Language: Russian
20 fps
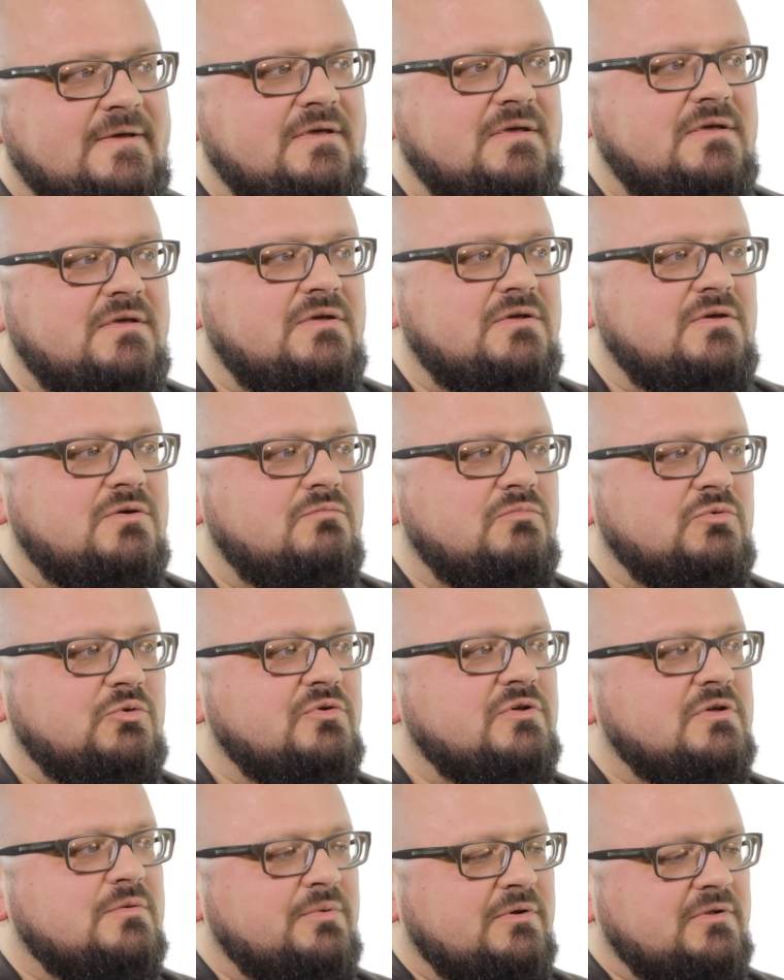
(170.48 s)
И
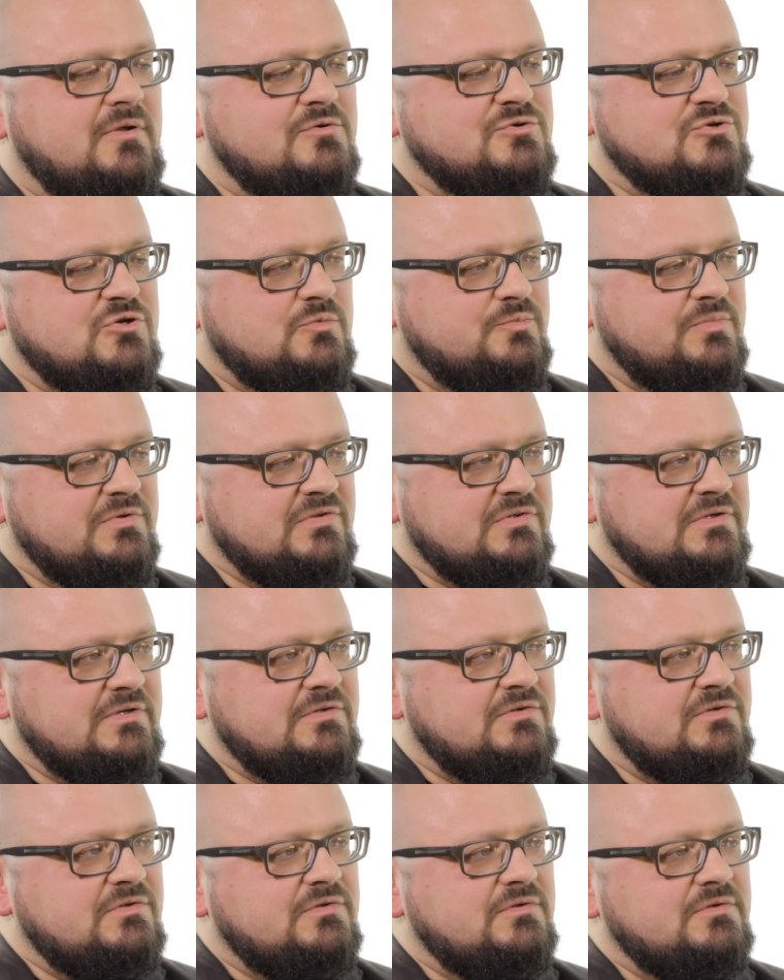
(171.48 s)
многие продолжают
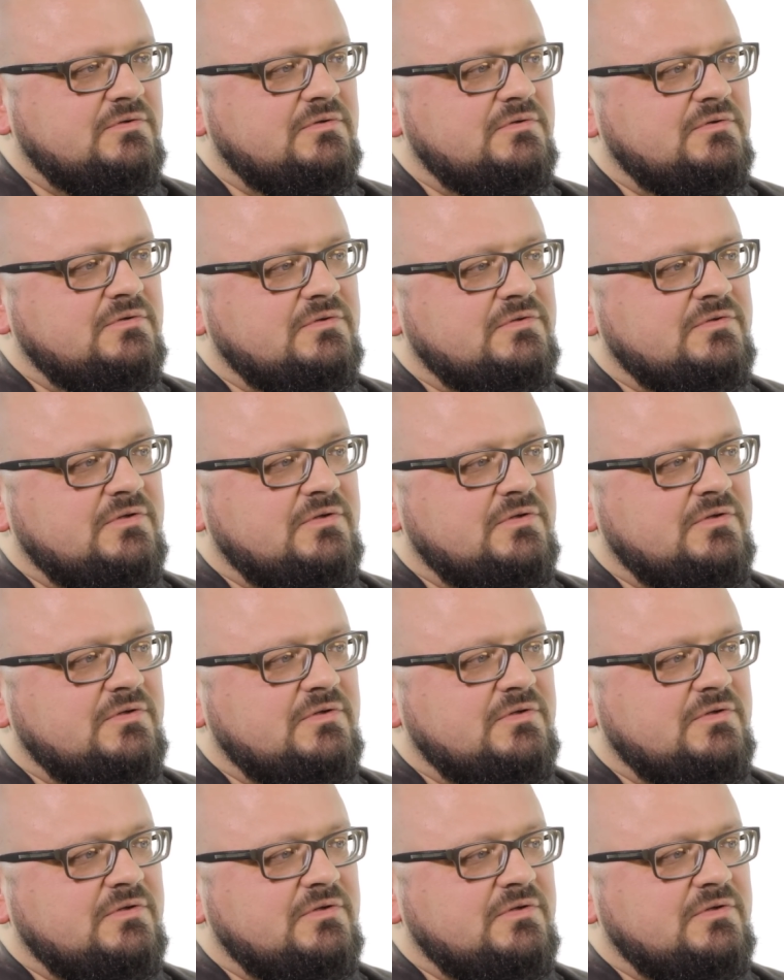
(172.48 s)
писать э,